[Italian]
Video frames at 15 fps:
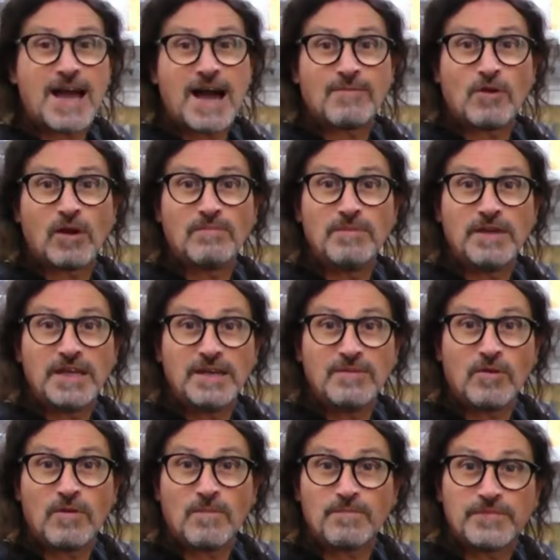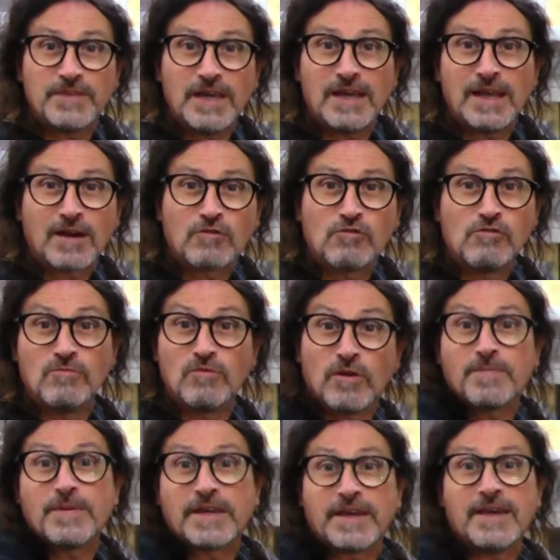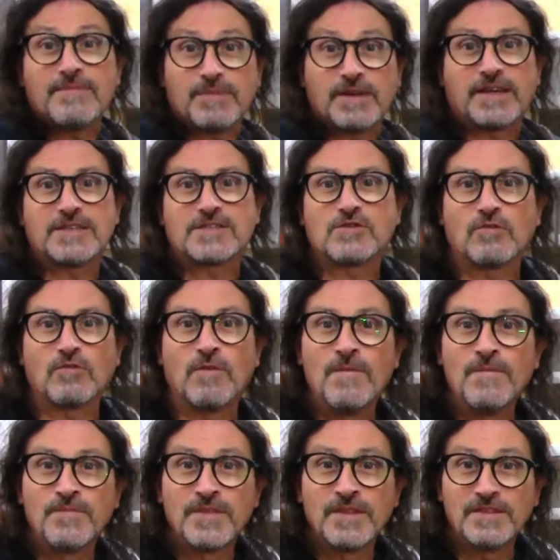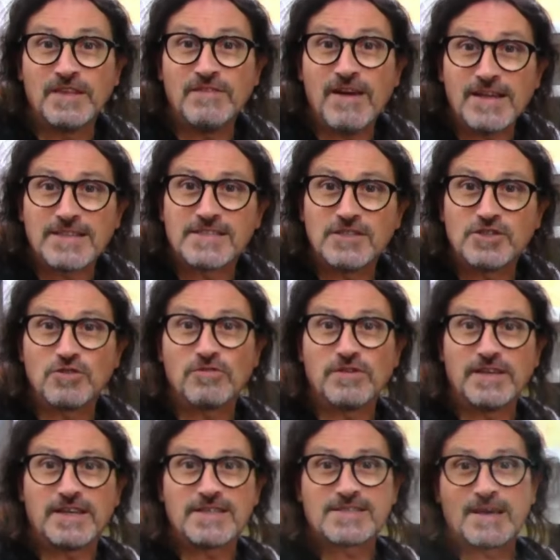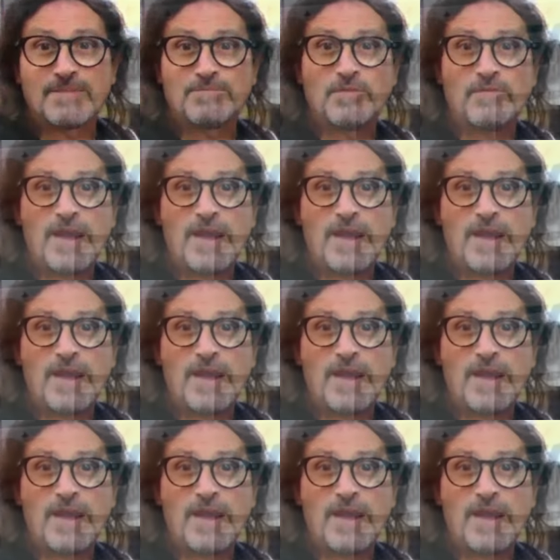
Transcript: siamo al minimo dell'accumulo perché? Perché sono diversi giorni che sta